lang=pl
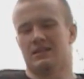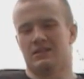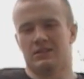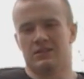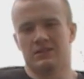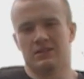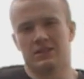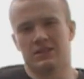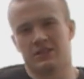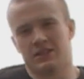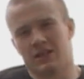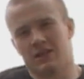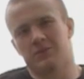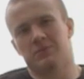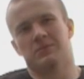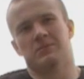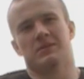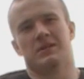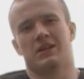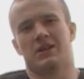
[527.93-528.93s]
No i
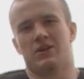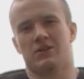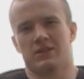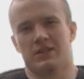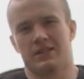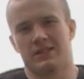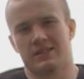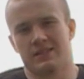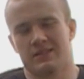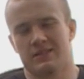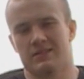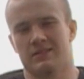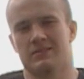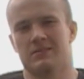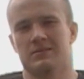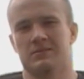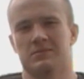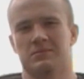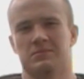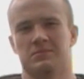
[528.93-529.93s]
chciałbym na koniec y,
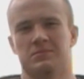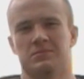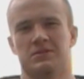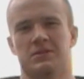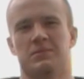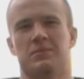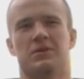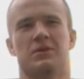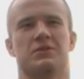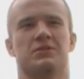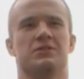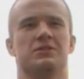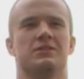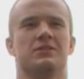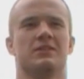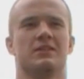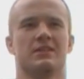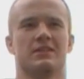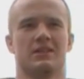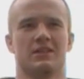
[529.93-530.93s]

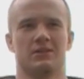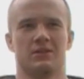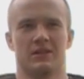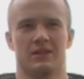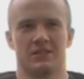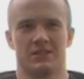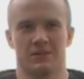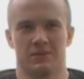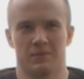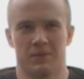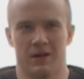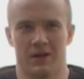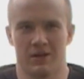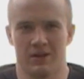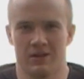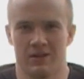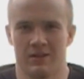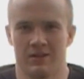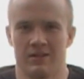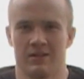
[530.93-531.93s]
przeprosić redaktora
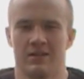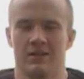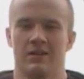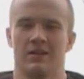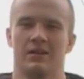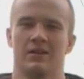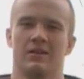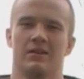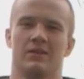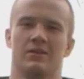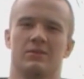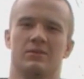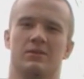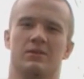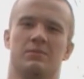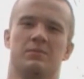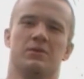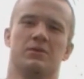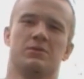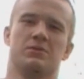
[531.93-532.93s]
Stopao,
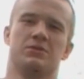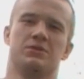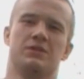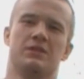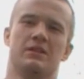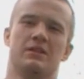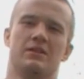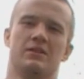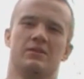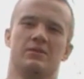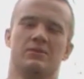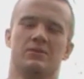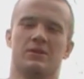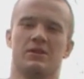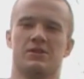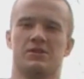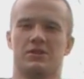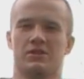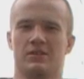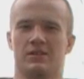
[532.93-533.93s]
który poczuł się
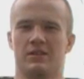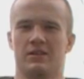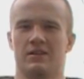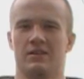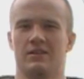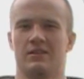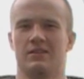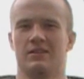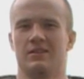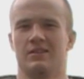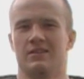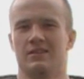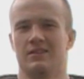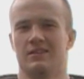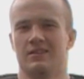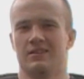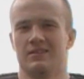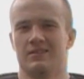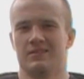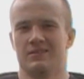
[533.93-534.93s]
urażony
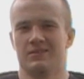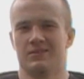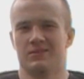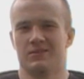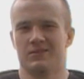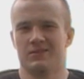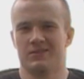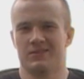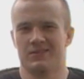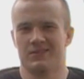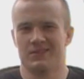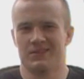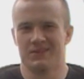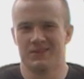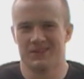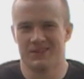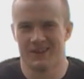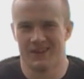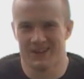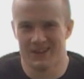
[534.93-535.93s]
i
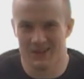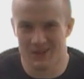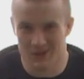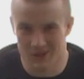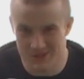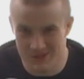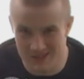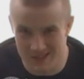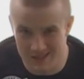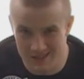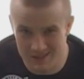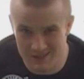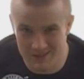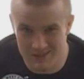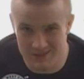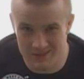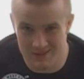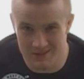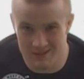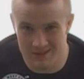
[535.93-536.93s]
Kloca,
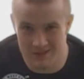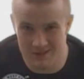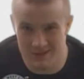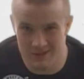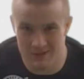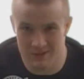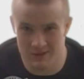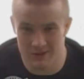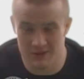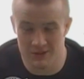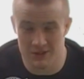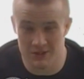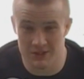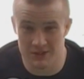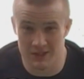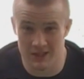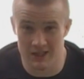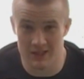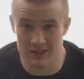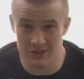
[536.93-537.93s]
y,
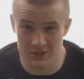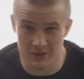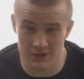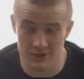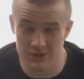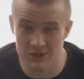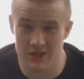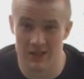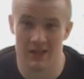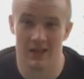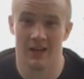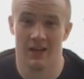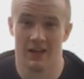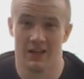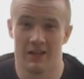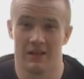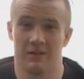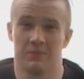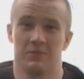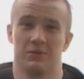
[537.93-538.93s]
Grzegorza. Grzegorza
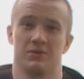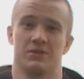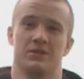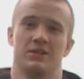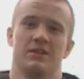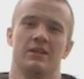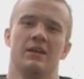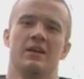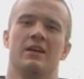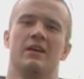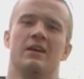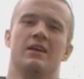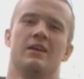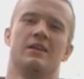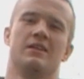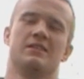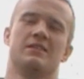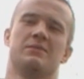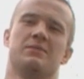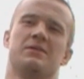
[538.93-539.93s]
i Ambushi
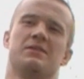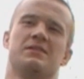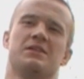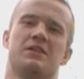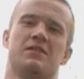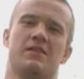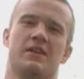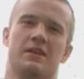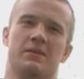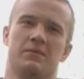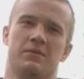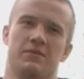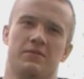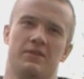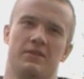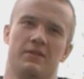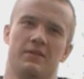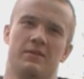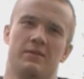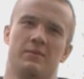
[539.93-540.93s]
za moje zachowanie po,
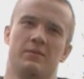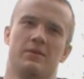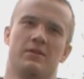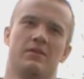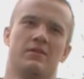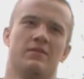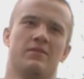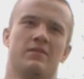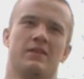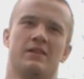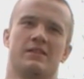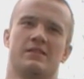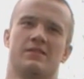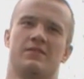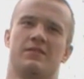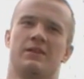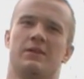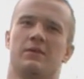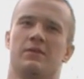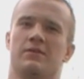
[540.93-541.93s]
po walce
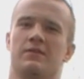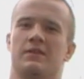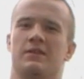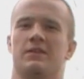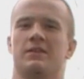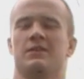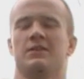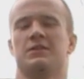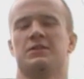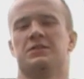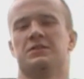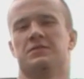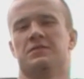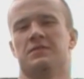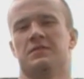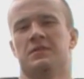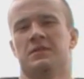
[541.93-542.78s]
finałowej, gdzie